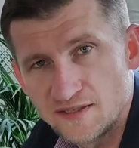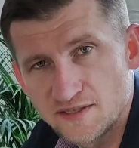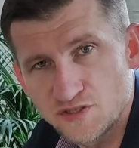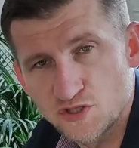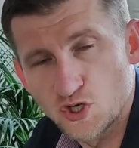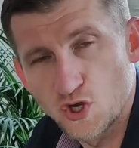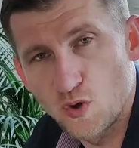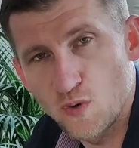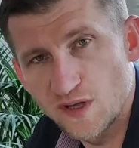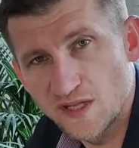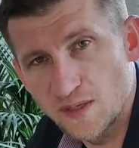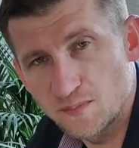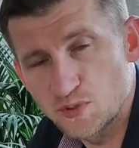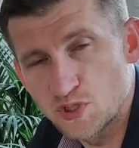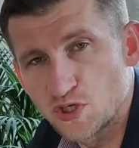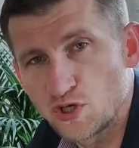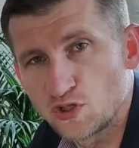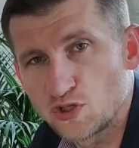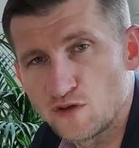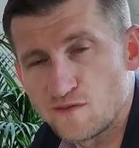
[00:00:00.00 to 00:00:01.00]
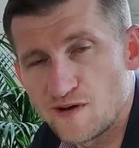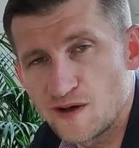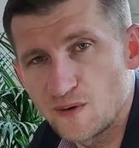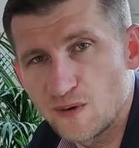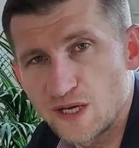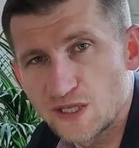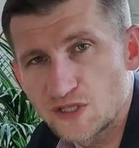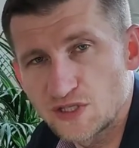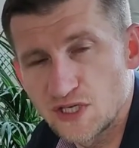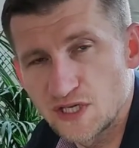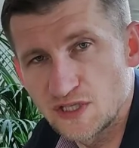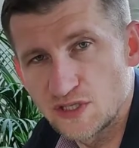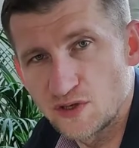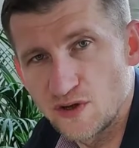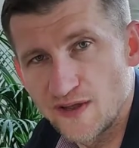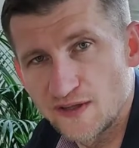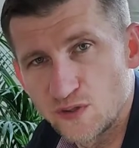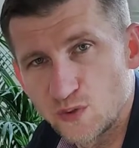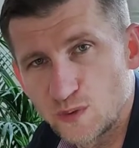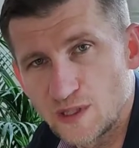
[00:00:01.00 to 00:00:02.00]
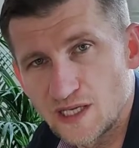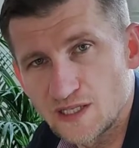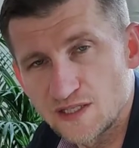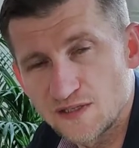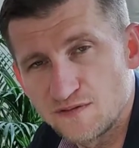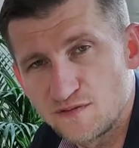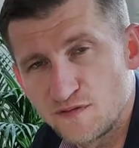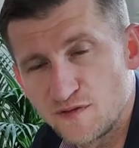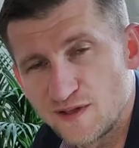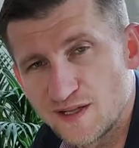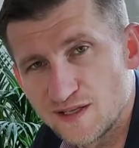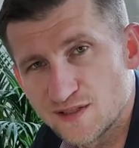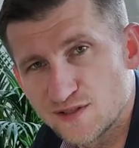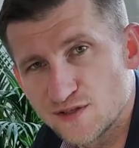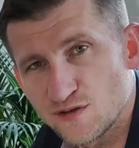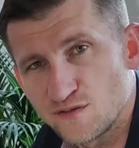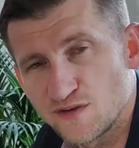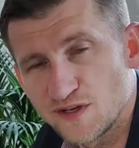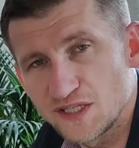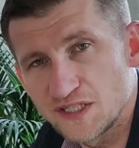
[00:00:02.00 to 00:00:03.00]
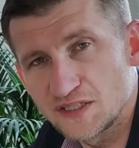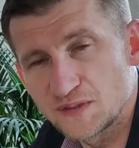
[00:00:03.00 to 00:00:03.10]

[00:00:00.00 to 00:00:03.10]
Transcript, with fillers: szkoła nie przygotowała cię do edukacji finansowej